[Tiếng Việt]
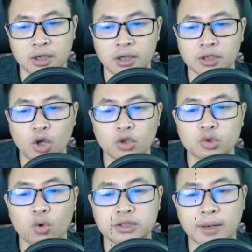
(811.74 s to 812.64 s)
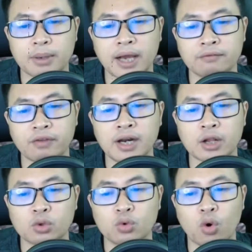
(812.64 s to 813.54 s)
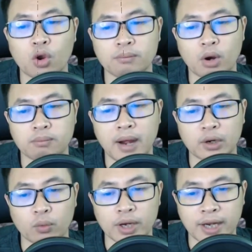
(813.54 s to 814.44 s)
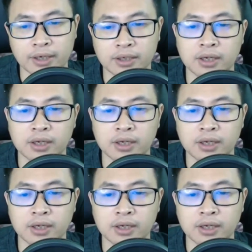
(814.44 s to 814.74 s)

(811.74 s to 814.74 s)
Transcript: cho dù Trần Bình An vẫn là thu hồi mộc bài quý khách